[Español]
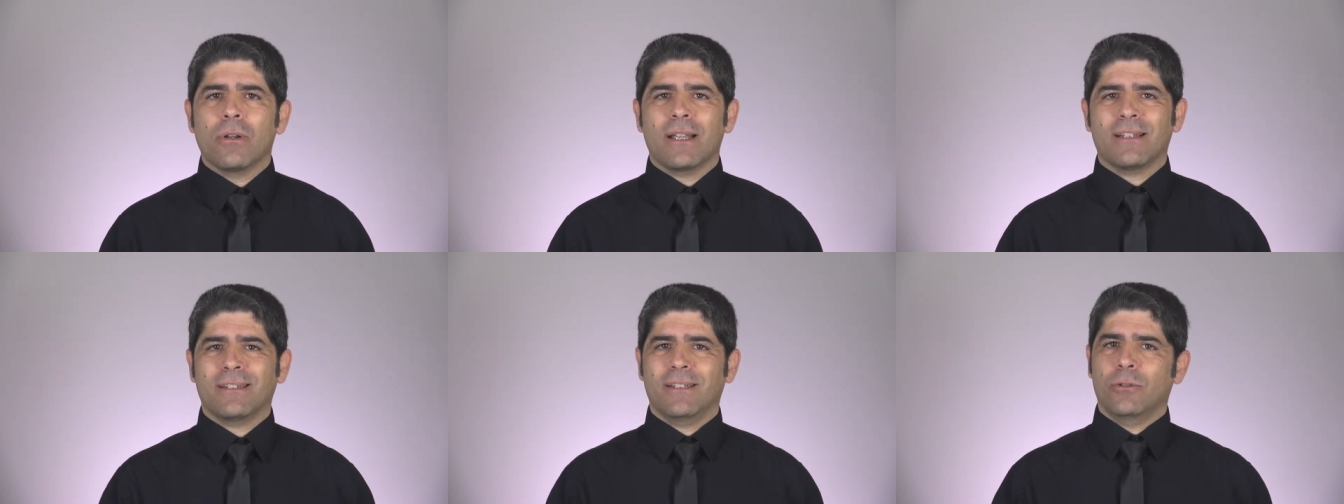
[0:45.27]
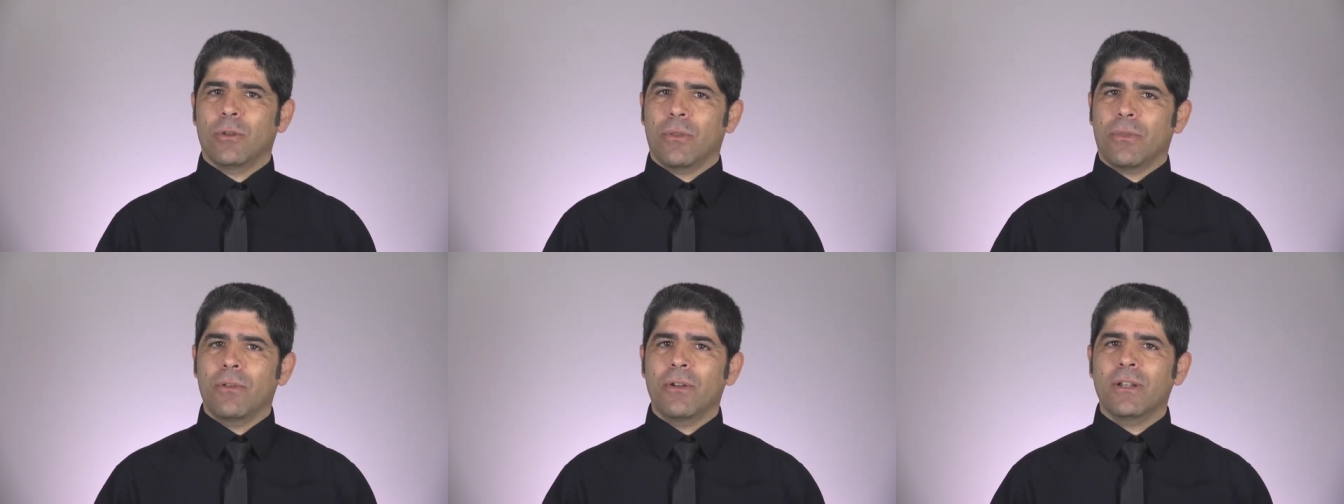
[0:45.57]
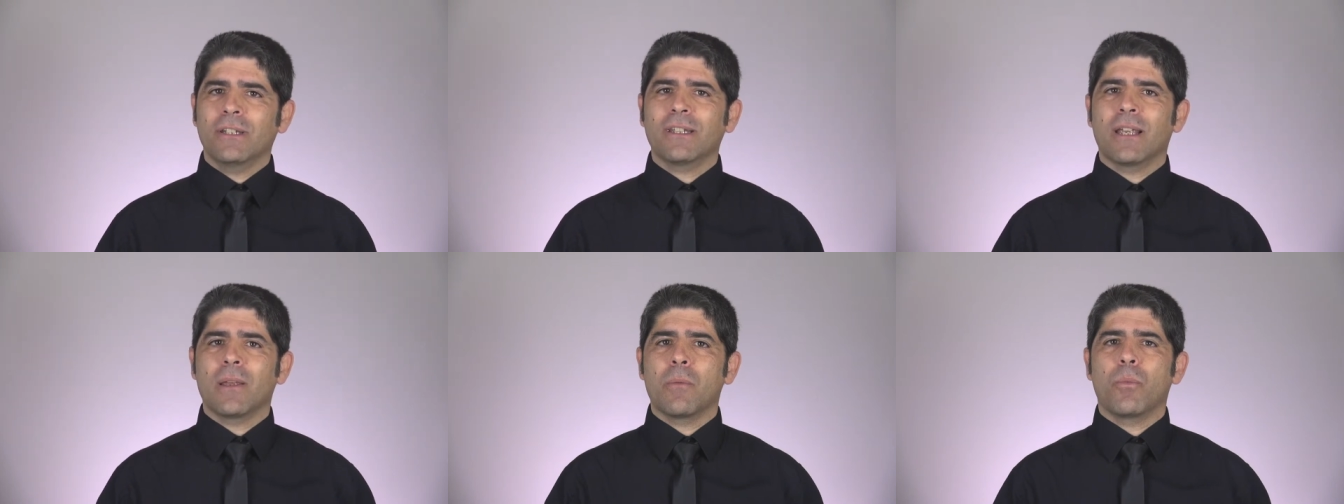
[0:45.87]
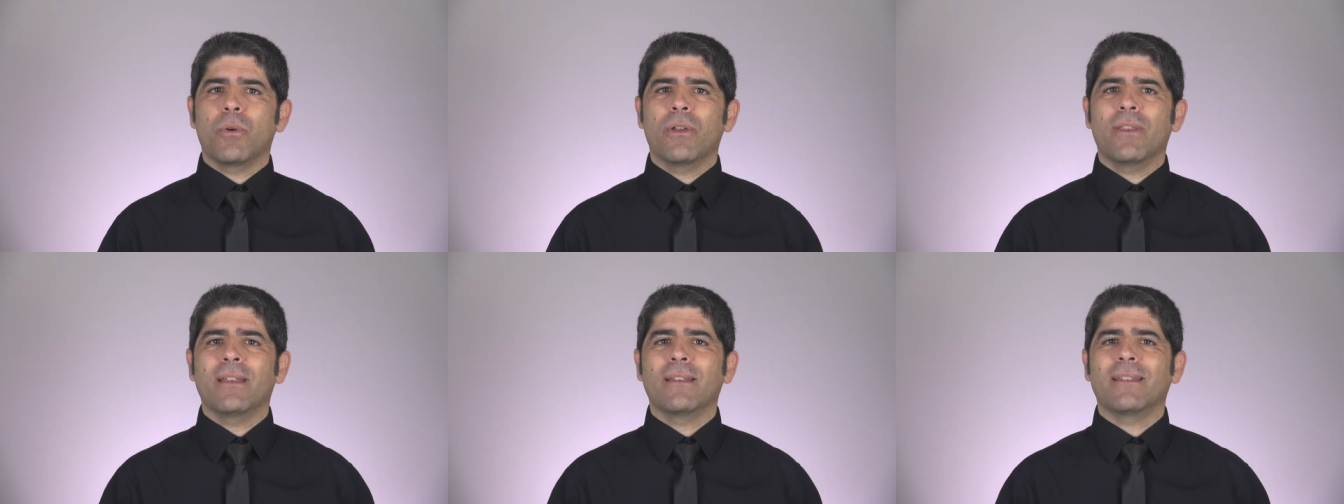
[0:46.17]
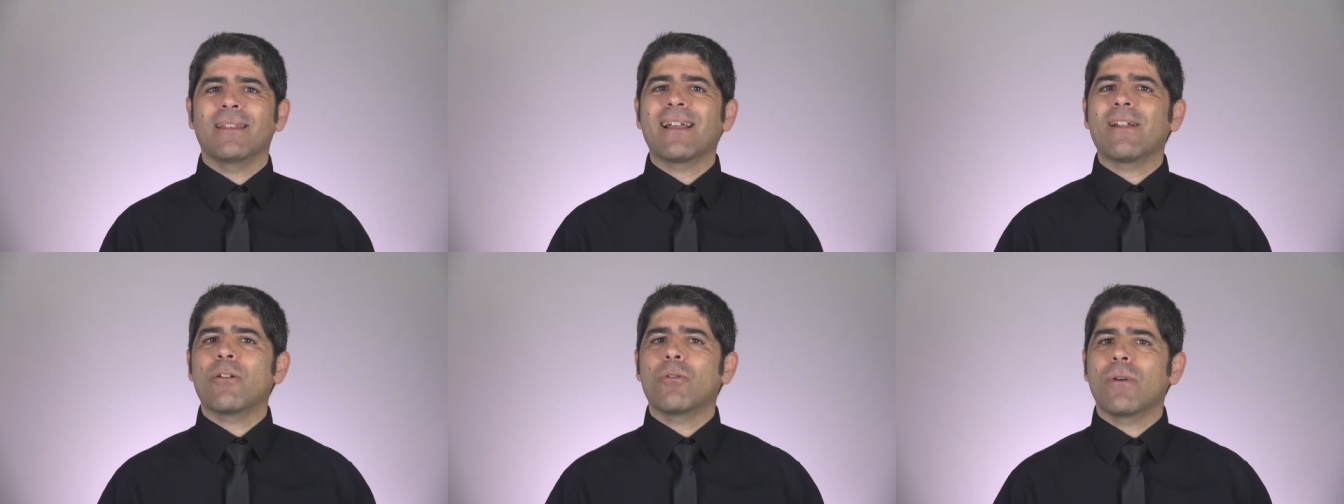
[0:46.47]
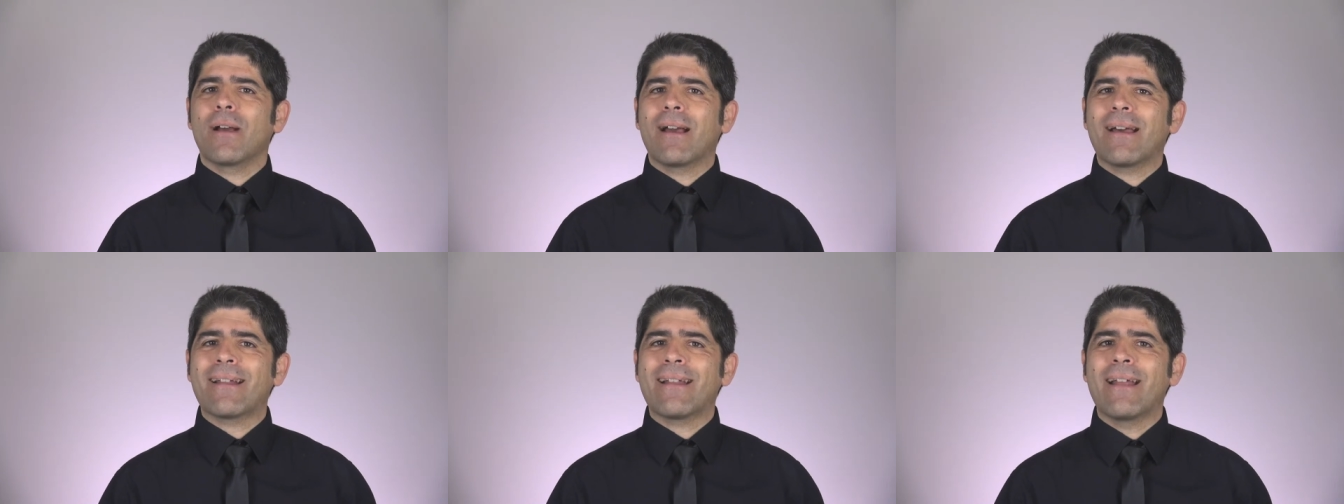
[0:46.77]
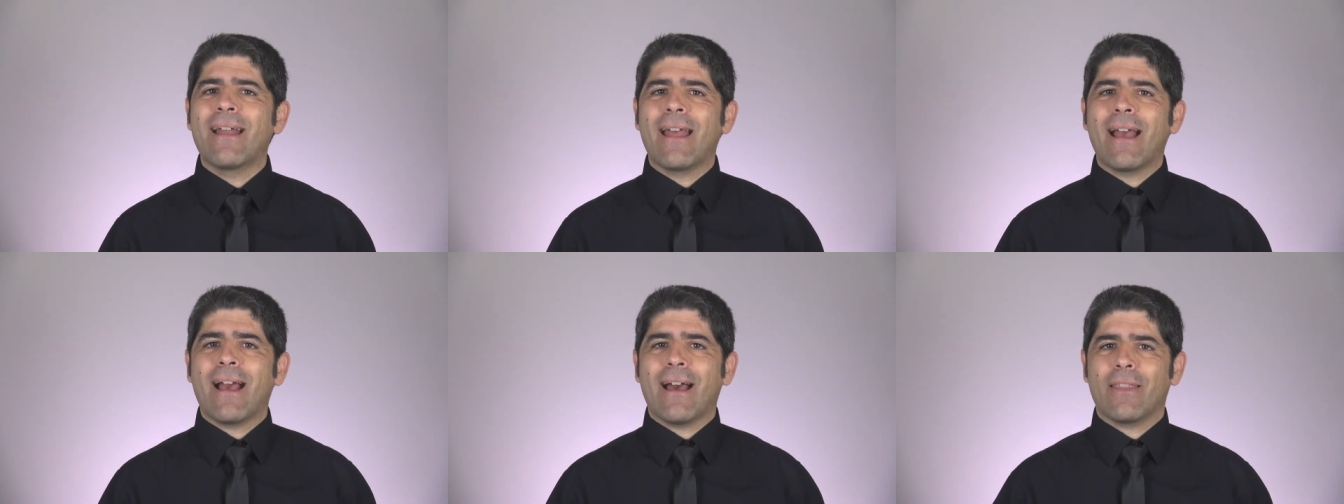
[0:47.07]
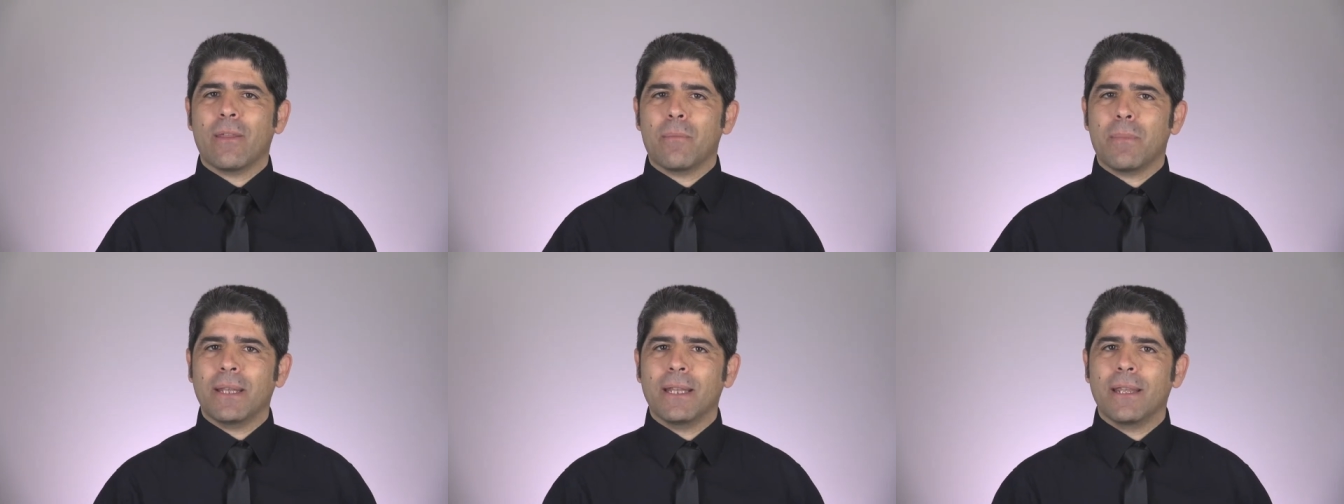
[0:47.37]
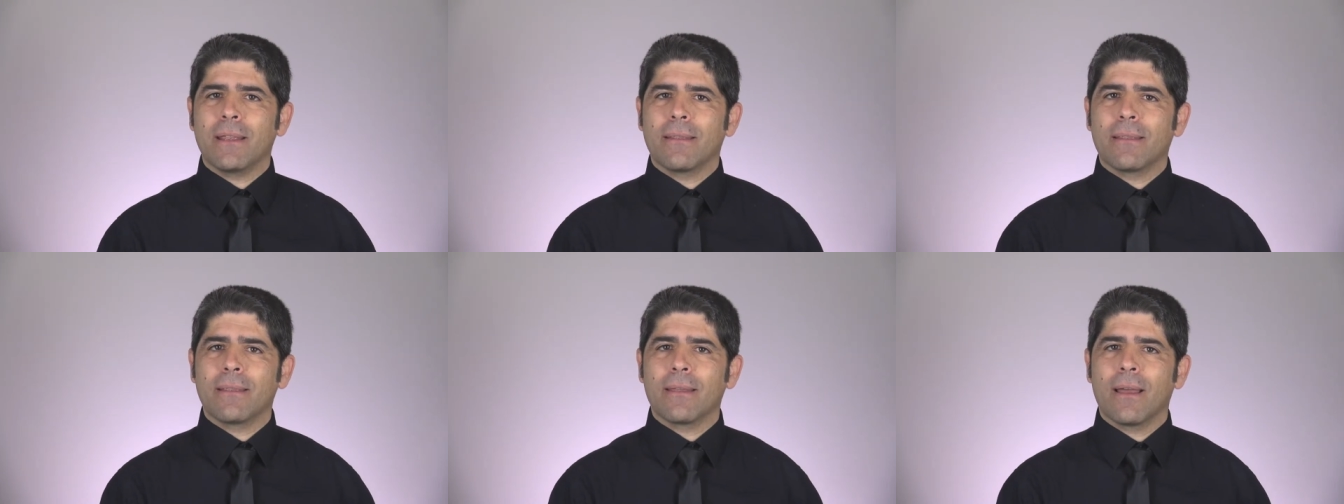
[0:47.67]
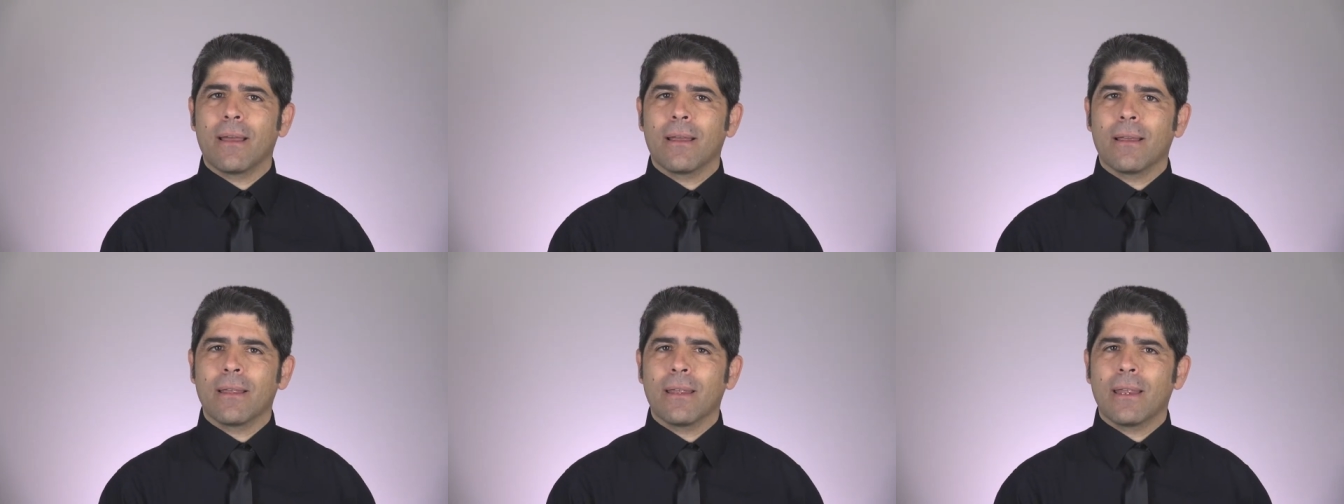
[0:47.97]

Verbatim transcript: las situaciones que pueden dar lugar a dependencia.